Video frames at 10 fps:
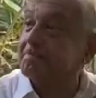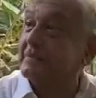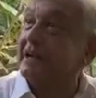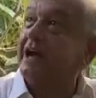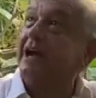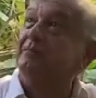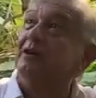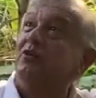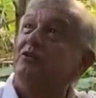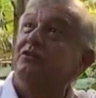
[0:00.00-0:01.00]
le cae
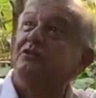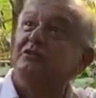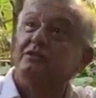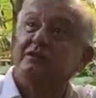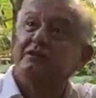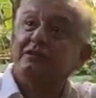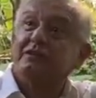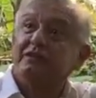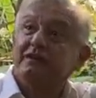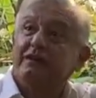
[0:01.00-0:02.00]
mejor
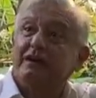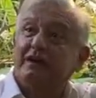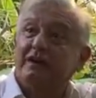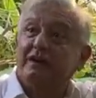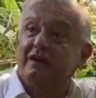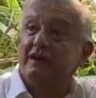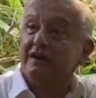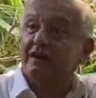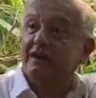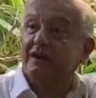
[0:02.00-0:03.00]
a
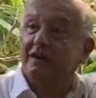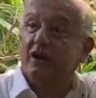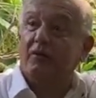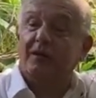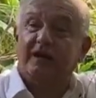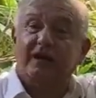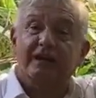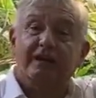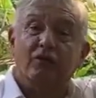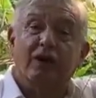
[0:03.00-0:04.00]
la caoba
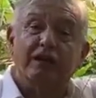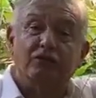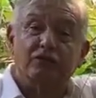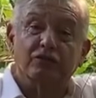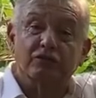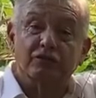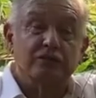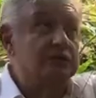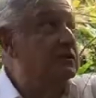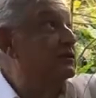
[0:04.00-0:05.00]
que en lo alto.
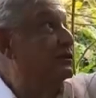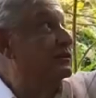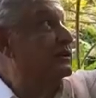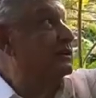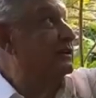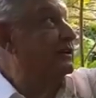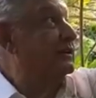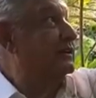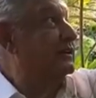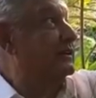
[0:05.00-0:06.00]

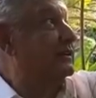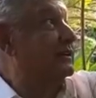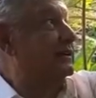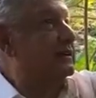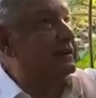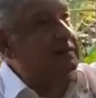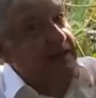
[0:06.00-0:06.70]
Eh,